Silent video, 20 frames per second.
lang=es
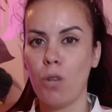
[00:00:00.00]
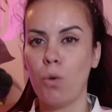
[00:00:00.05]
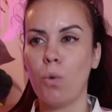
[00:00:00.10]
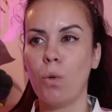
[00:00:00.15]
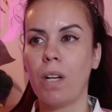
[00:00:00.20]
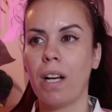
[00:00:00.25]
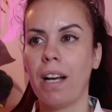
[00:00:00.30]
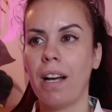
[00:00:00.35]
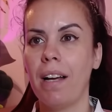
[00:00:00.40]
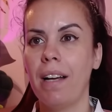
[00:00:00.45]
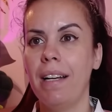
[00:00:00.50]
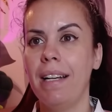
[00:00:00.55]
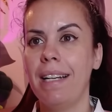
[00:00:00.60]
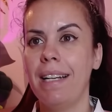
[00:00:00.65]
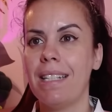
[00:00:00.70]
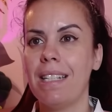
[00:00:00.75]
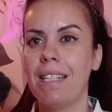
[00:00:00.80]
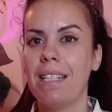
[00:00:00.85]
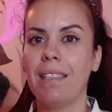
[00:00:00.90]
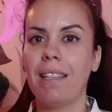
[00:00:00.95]
nunca
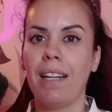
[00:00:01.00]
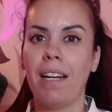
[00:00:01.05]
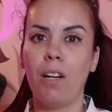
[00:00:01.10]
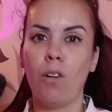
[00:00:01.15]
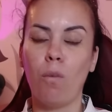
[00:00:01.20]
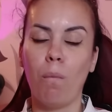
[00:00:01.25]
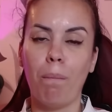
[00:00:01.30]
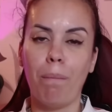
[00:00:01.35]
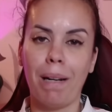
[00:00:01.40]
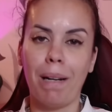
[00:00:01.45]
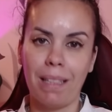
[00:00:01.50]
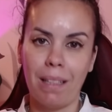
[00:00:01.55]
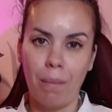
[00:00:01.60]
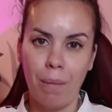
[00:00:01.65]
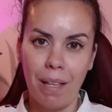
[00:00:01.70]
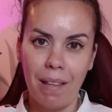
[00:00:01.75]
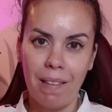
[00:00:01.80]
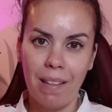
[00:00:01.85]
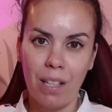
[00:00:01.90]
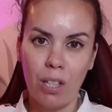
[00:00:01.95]
sin tener un parte
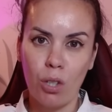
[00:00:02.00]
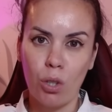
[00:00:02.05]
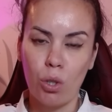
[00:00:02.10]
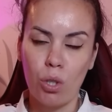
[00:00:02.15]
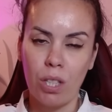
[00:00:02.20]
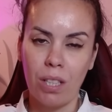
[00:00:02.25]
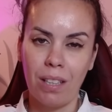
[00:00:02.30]
médico,